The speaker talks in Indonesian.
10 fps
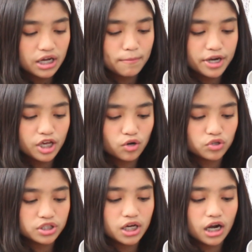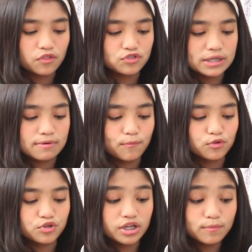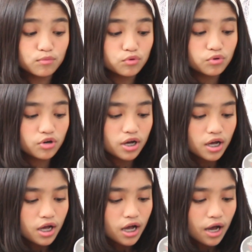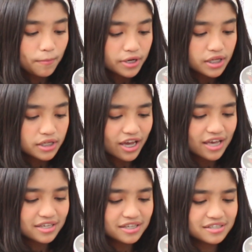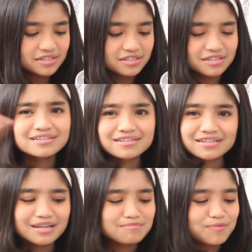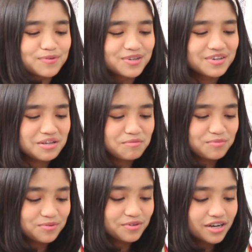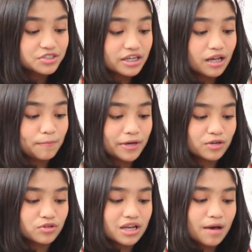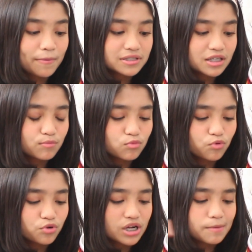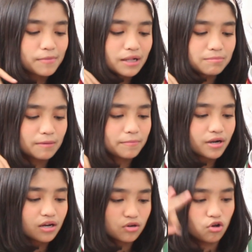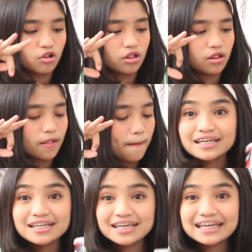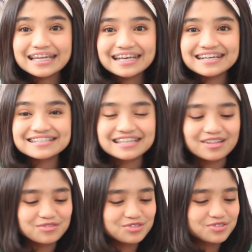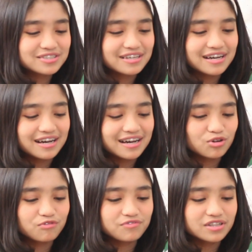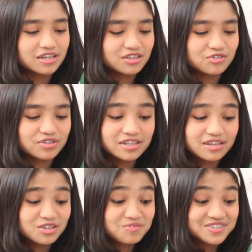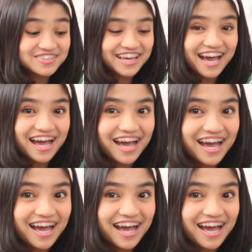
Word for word: habanero 350 ribu, apa nih, cayenne 50 ribu, jalapeno 8 ribu, dan bell pepper 0. Jadi ini 1 juta Scoville heat unit gitu maksudnya.